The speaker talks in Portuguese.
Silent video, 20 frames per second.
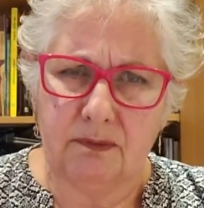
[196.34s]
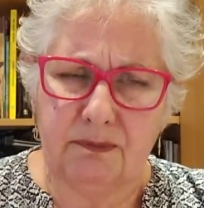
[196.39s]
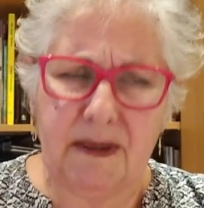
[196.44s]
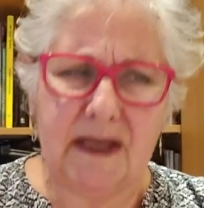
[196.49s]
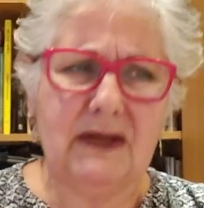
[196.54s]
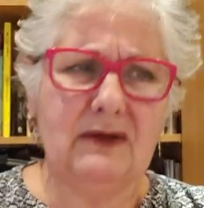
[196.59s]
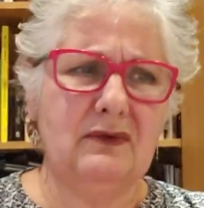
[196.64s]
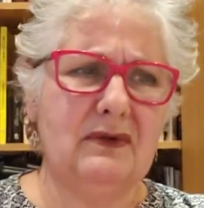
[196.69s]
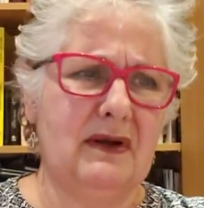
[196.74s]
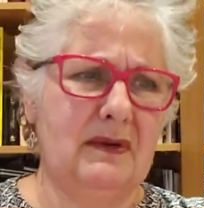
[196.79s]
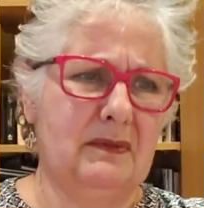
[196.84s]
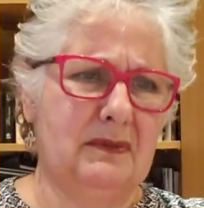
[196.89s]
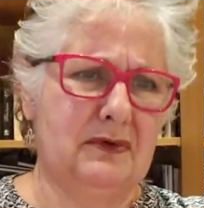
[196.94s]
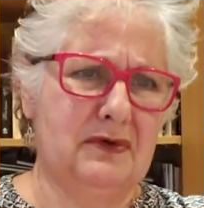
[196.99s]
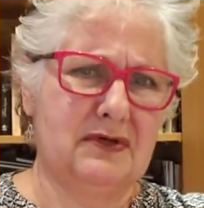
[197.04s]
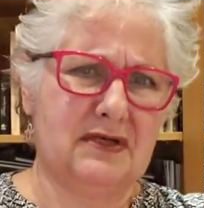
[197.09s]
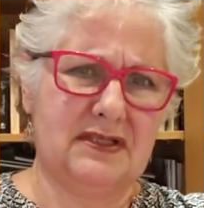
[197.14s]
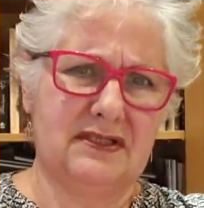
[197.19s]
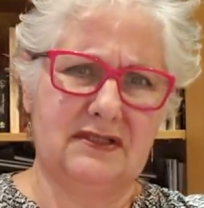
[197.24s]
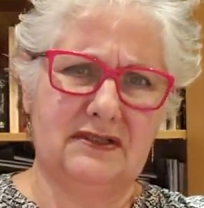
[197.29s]
pelo
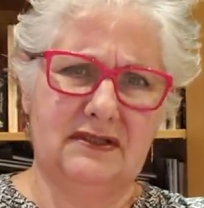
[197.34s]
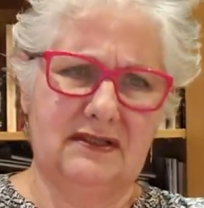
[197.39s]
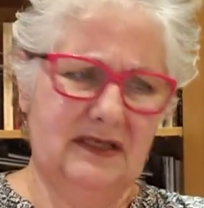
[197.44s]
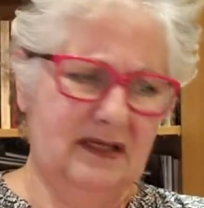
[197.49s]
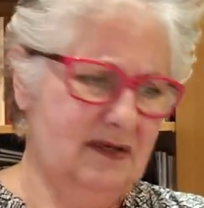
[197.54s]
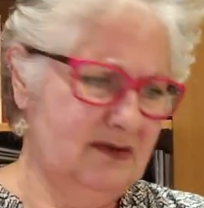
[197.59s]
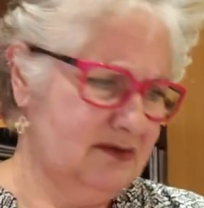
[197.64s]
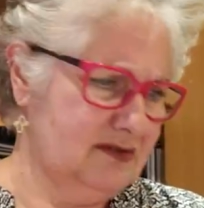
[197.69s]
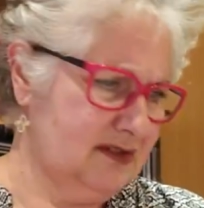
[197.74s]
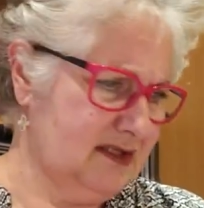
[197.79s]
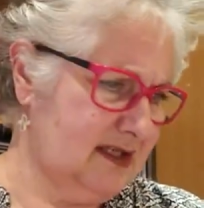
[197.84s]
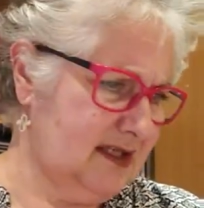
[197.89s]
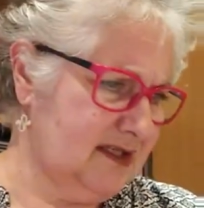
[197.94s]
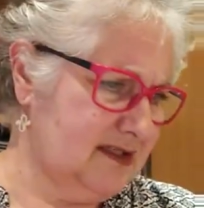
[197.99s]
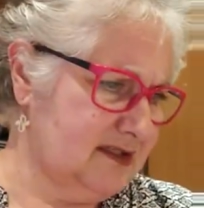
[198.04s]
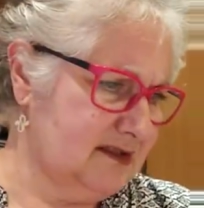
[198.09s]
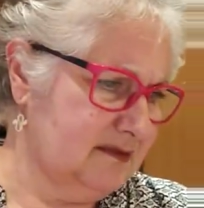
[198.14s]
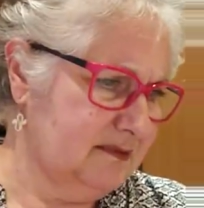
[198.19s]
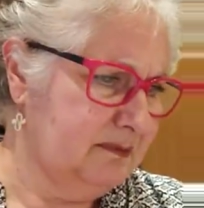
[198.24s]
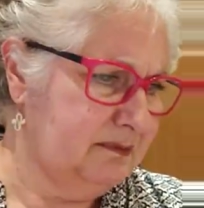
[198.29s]
amor de Deus,
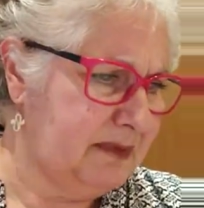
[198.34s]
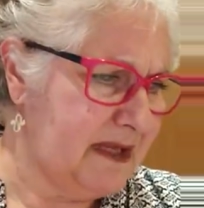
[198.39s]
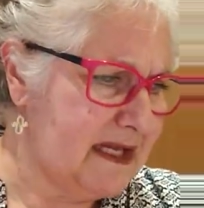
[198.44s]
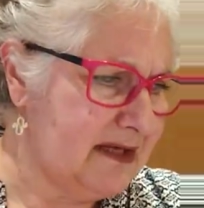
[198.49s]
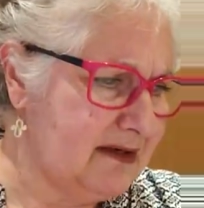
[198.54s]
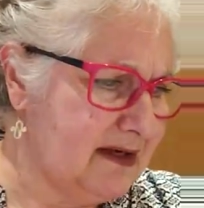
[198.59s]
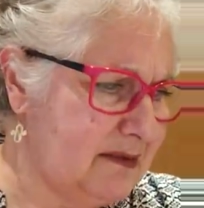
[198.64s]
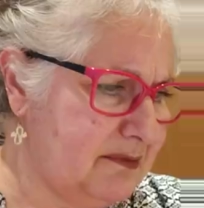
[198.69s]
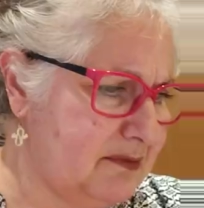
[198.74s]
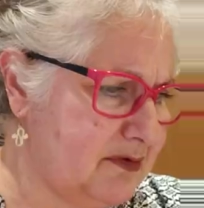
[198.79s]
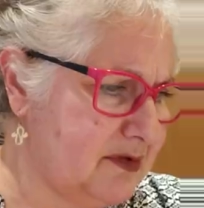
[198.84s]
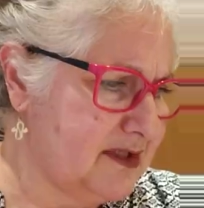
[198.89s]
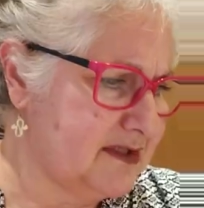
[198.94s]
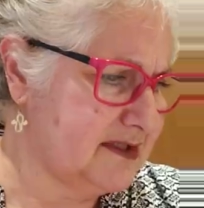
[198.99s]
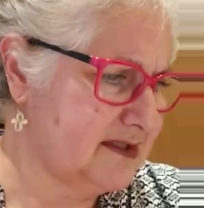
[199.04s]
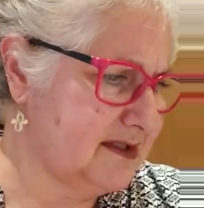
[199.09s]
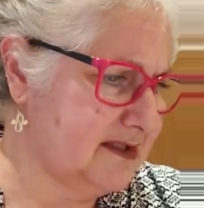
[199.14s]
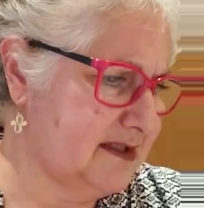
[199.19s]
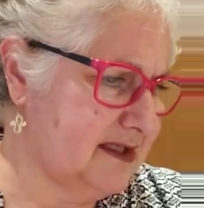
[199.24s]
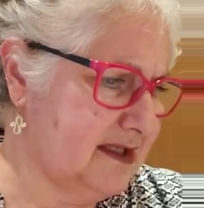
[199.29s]
gente. Pelo amor
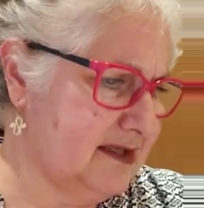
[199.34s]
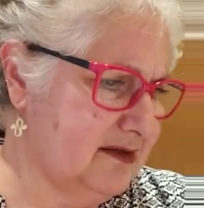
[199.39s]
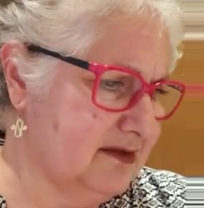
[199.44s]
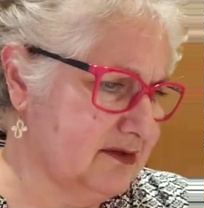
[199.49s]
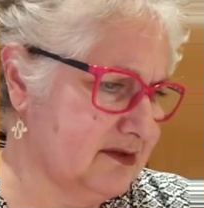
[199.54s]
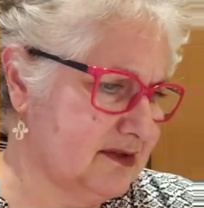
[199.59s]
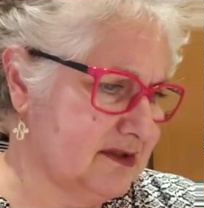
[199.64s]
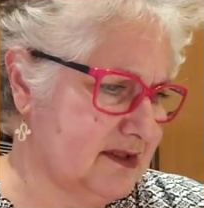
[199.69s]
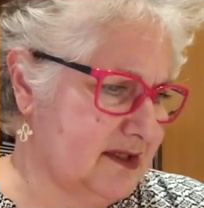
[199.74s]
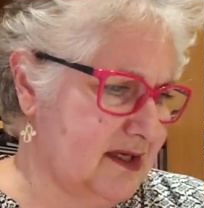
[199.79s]
de Deus.